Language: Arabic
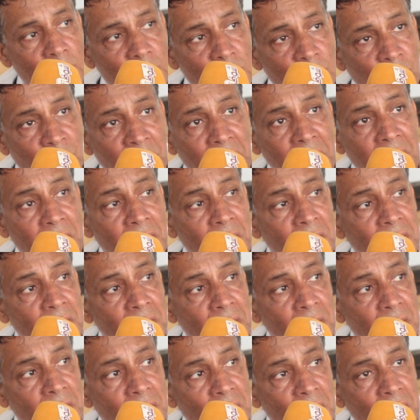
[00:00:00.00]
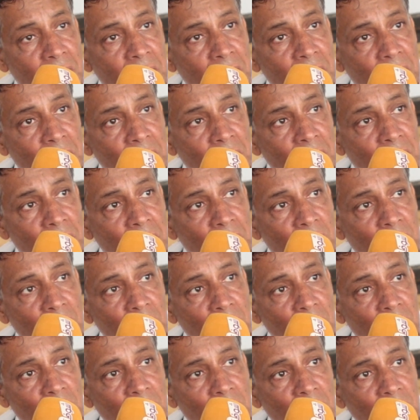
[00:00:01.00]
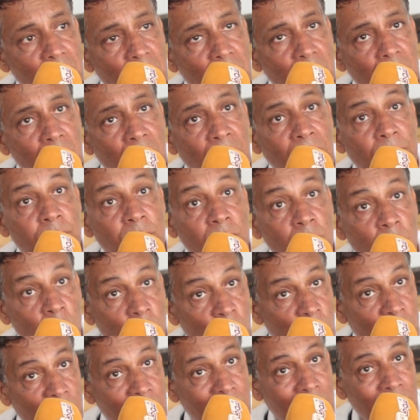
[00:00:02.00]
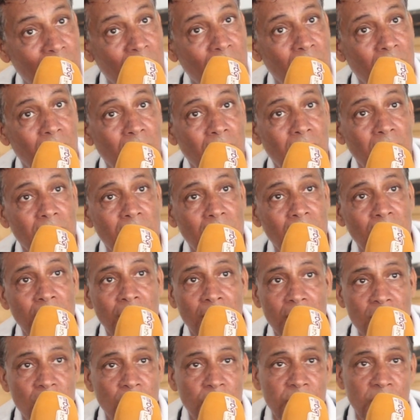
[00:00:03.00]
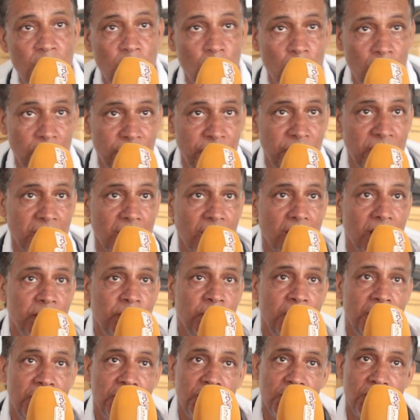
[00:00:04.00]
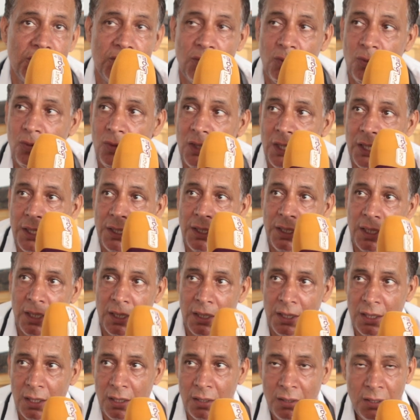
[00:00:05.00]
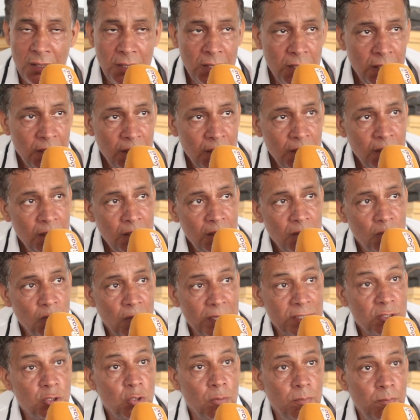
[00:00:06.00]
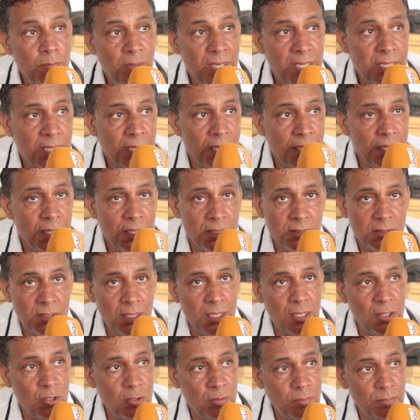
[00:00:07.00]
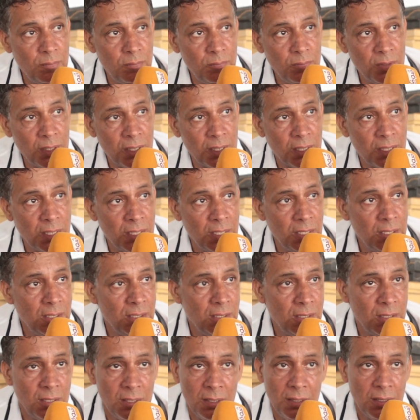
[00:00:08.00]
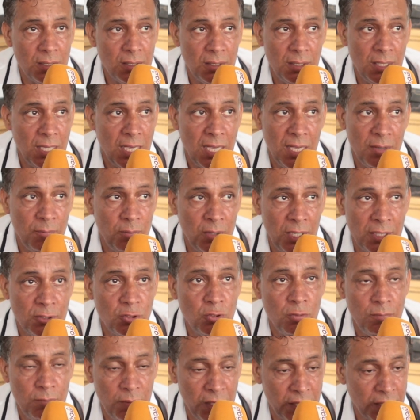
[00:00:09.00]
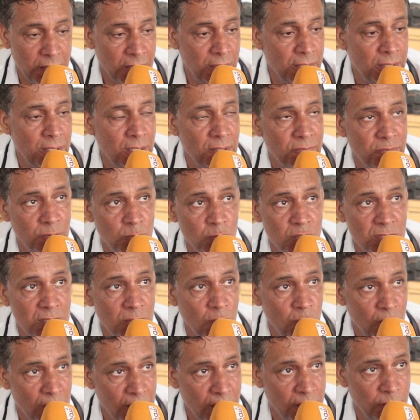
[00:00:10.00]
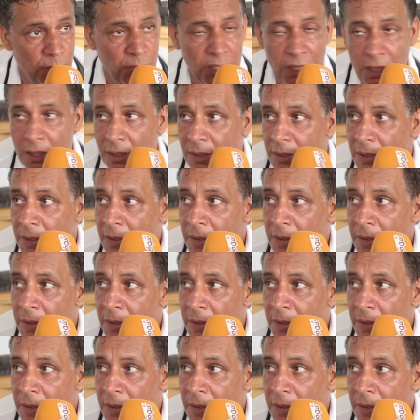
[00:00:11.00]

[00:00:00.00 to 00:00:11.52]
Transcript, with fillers: رسميين آه، لاعبين مباراه لان خصهم يديروا الفرق ملي يجيو لهنايا وعندهم مكانه ديالهم راه كاين آه، لعابه عندهم مكانه في المستوى الكبير